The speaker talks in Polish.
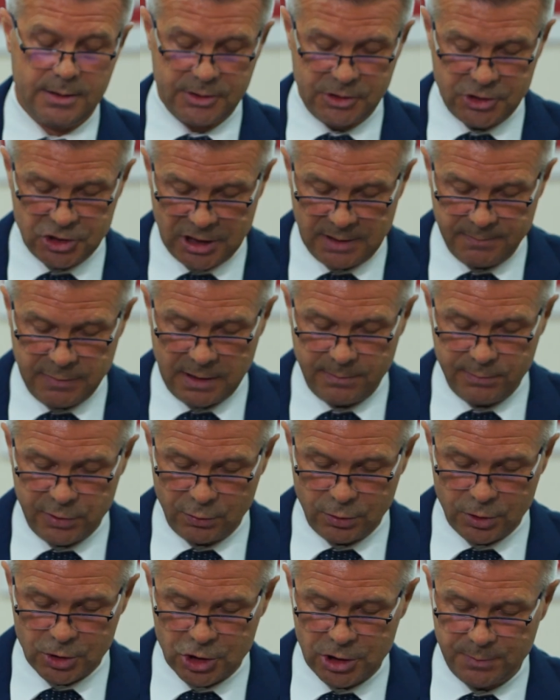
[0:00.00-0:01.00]
Trzeba
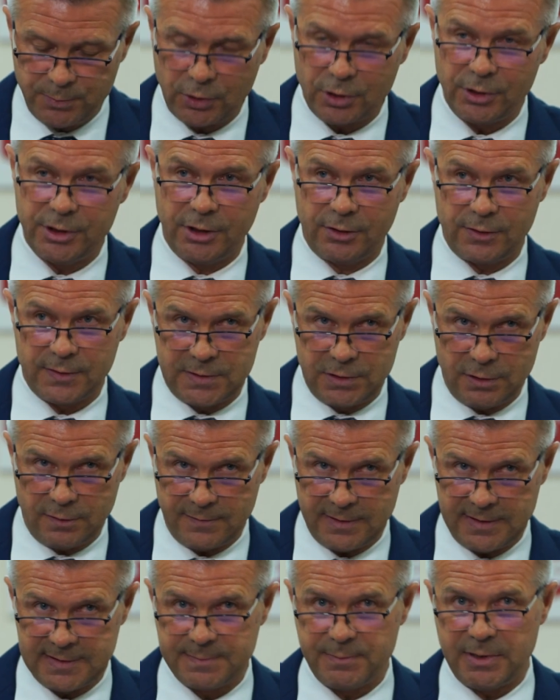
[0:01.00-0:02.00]
było szybko
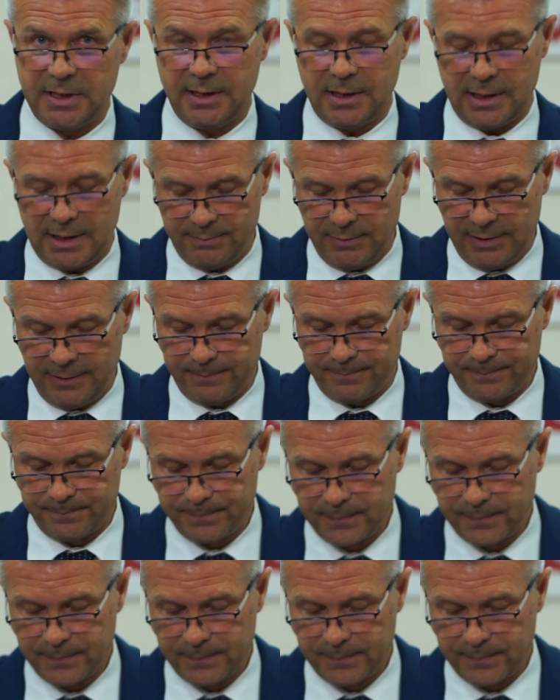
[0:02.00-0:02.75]
negocjować z bankami